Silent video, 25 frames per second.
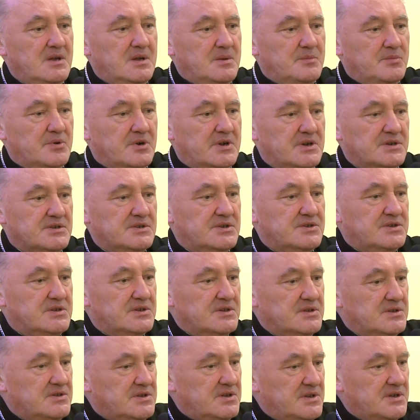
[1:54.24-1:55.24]

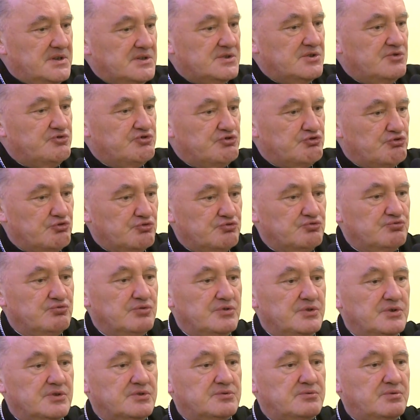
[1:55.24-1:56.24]
pokażecie, gdzie jest
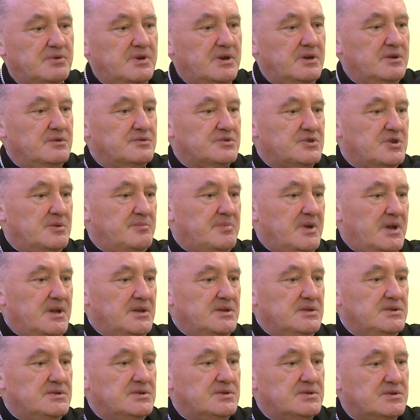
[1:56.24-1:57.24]
źródło, do którego trzeba
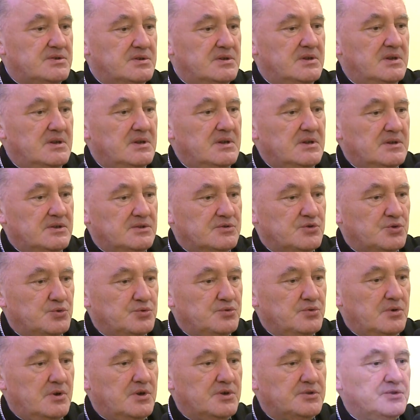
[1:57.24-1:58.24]
iść
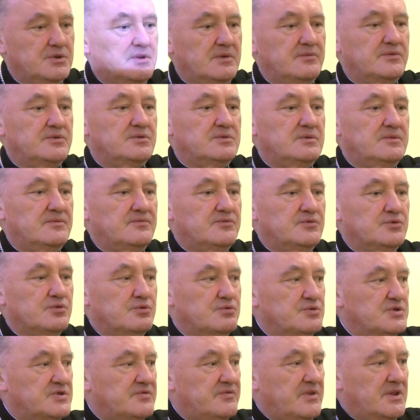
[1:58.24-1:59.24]
źródło odnowy w
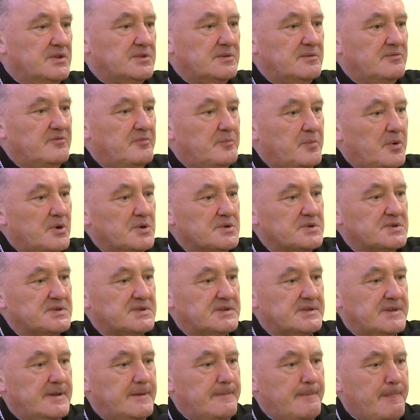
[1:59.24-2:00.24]
Duchu Świętym w
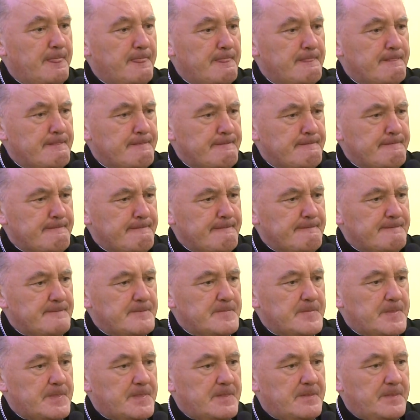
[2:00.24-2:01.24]
Polsce.
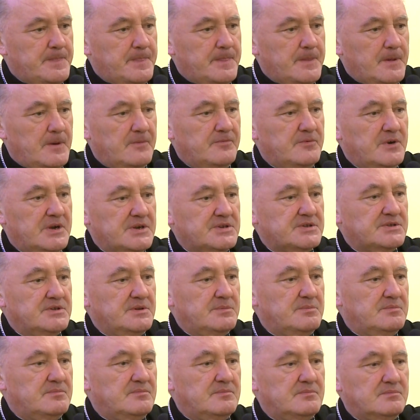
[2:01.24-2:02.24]
To
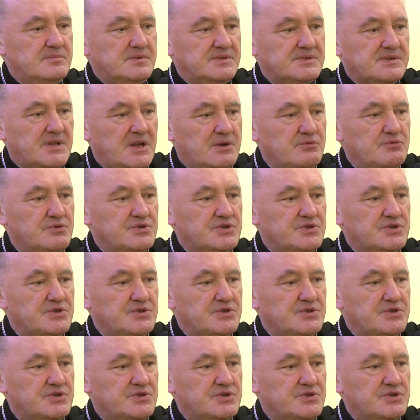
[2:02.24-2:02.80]
właśnie stało